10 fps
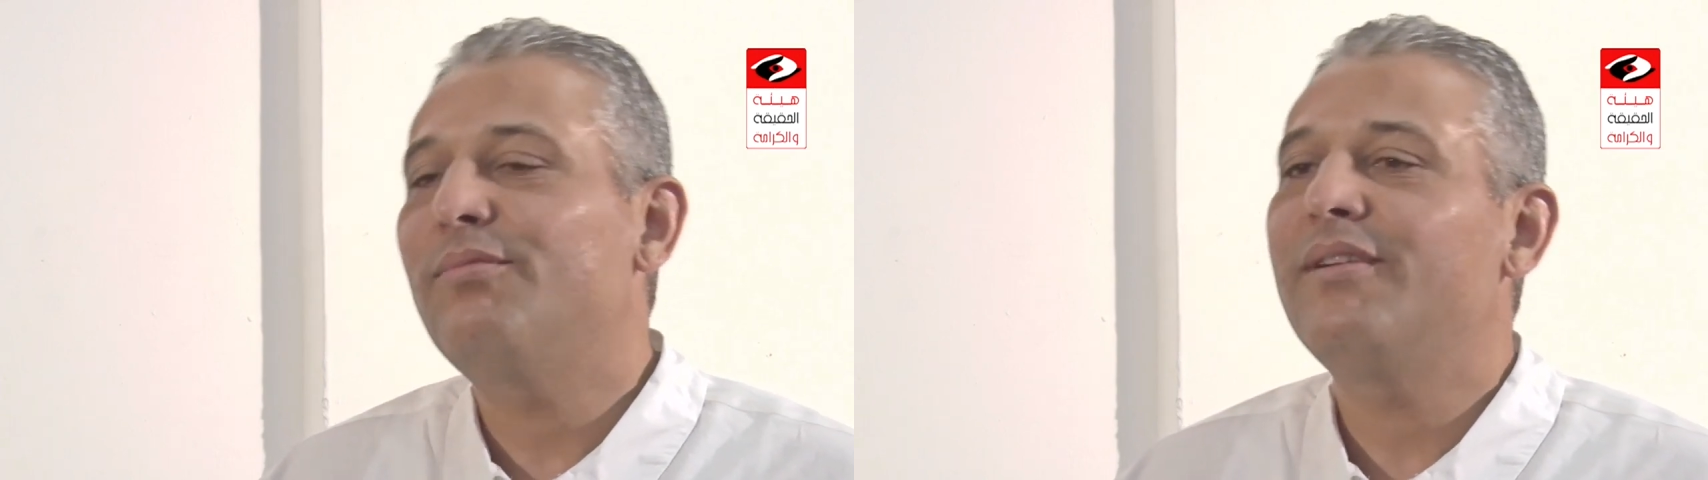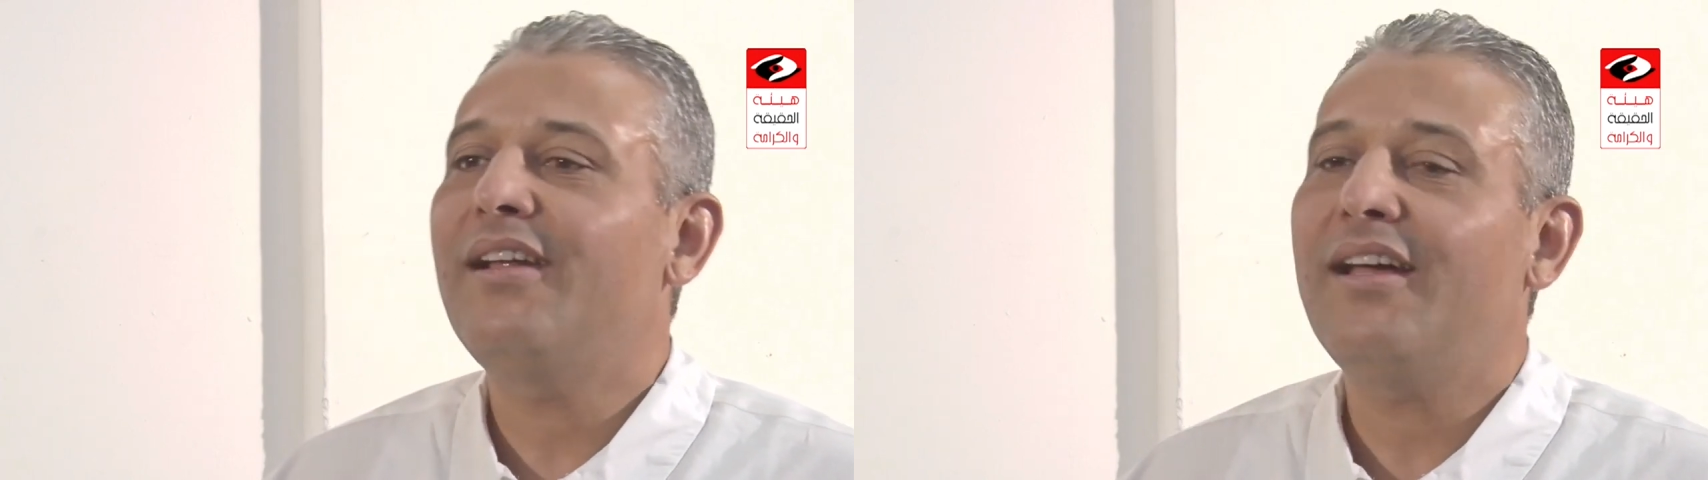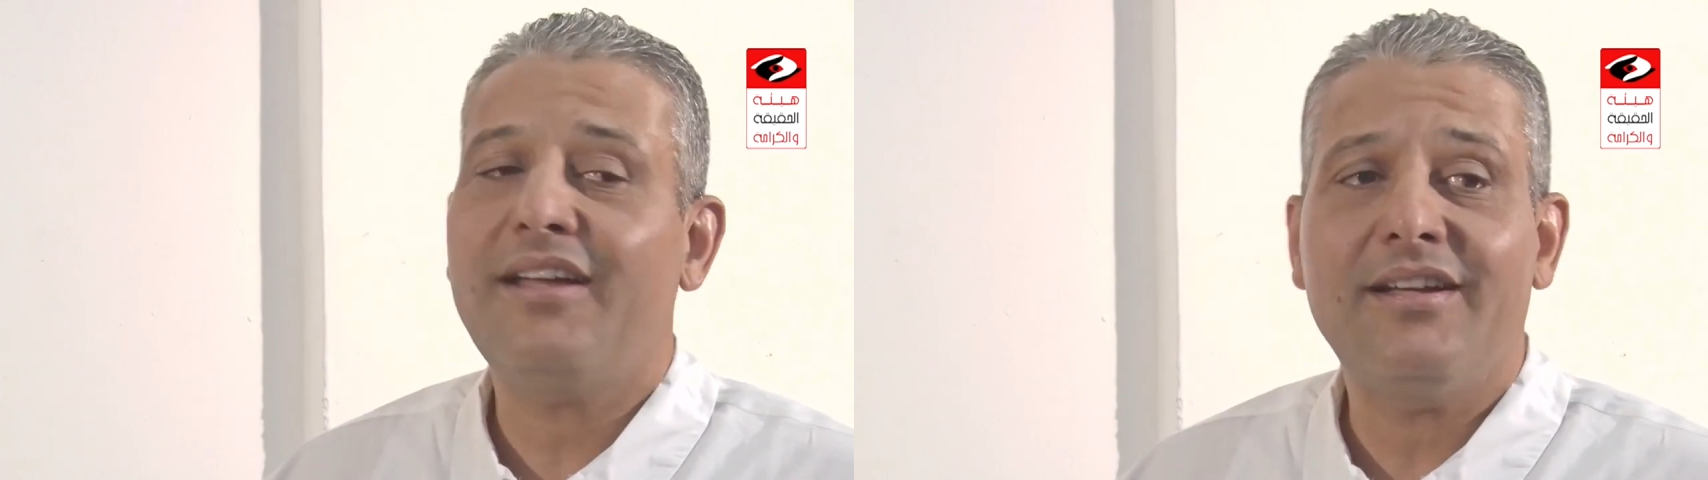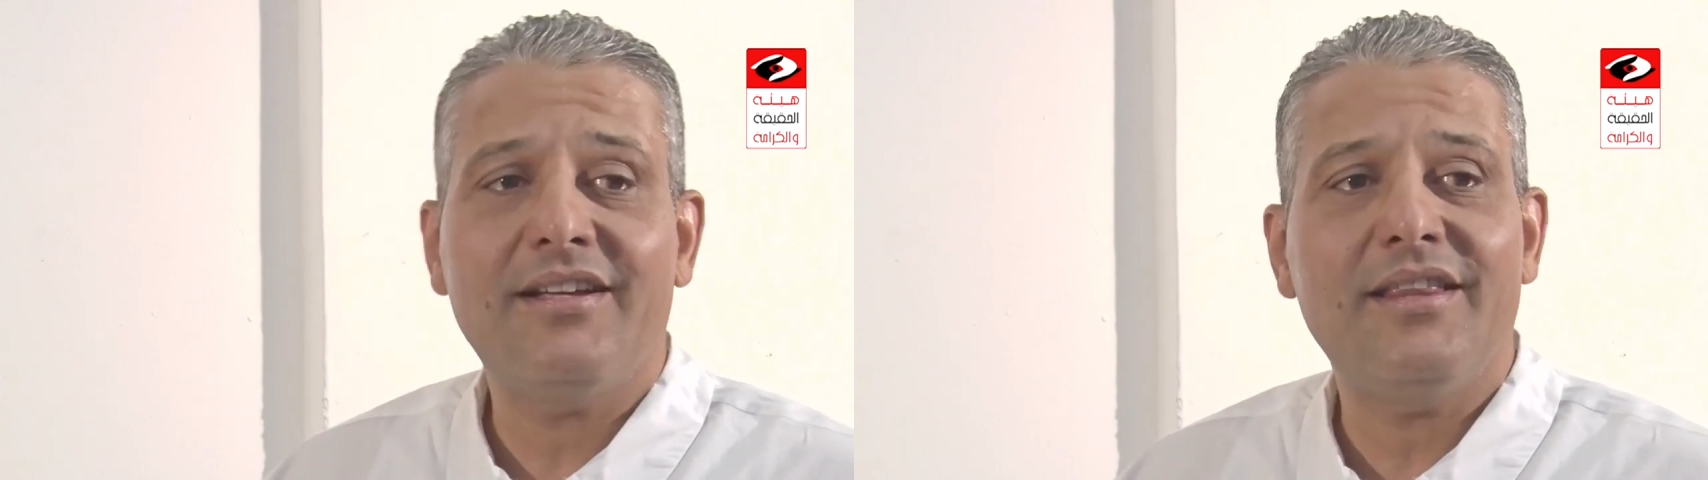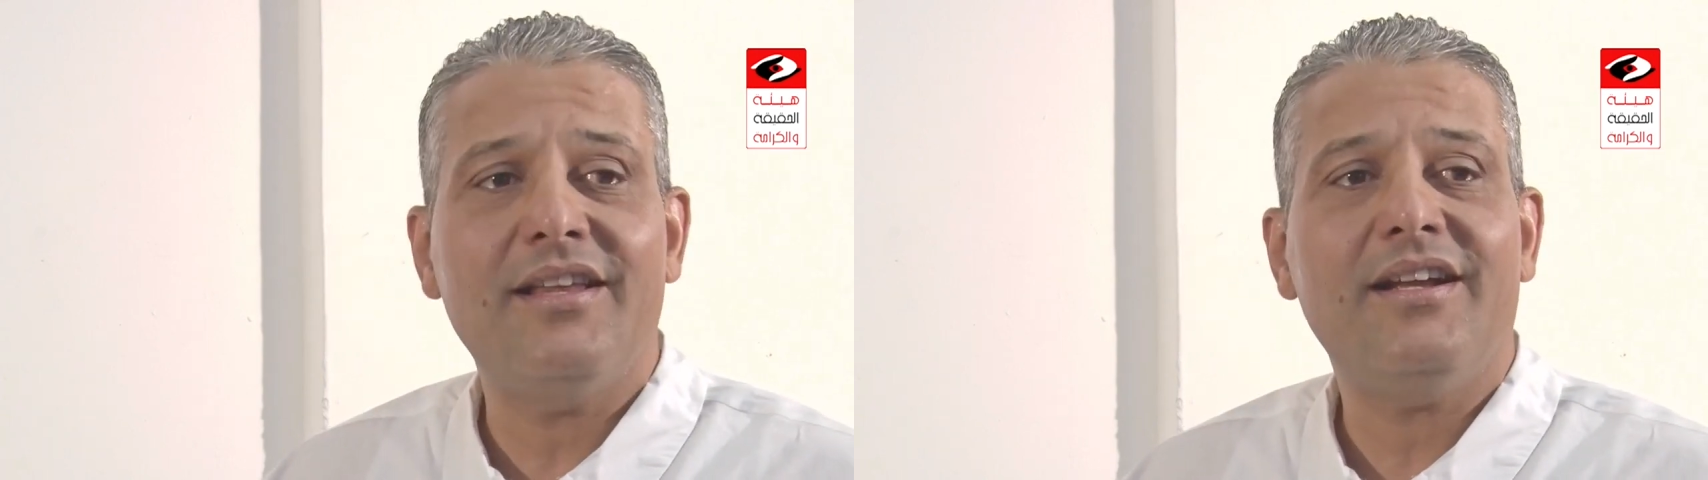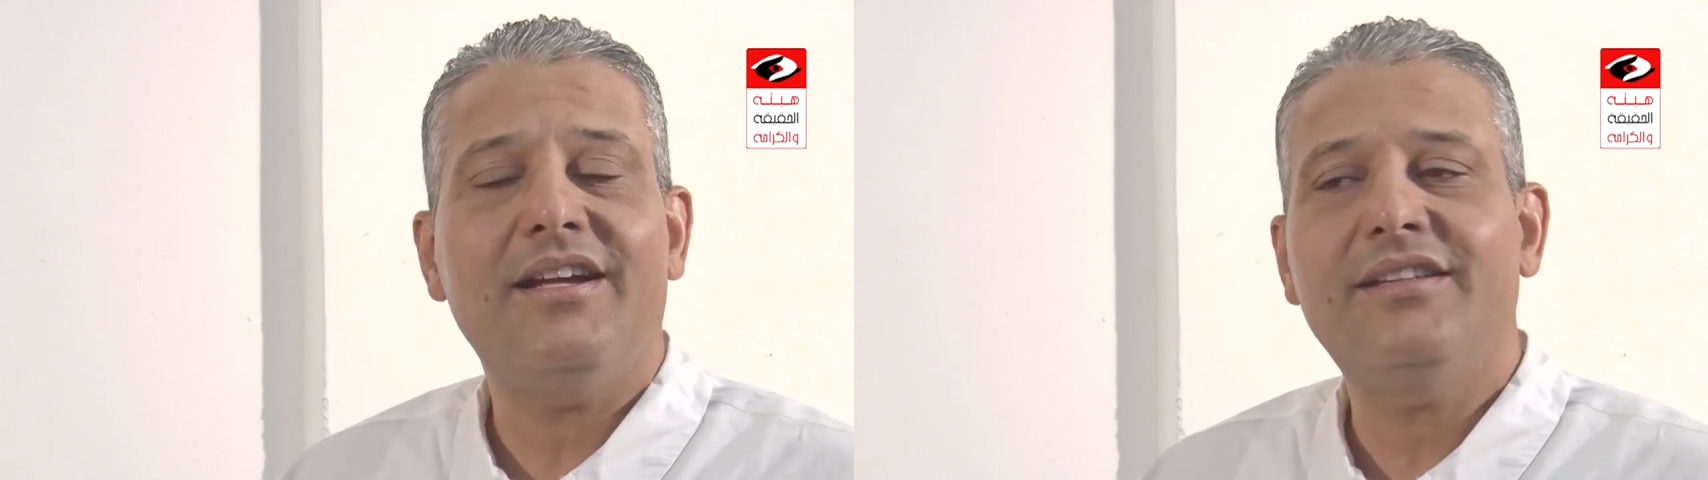وكذلك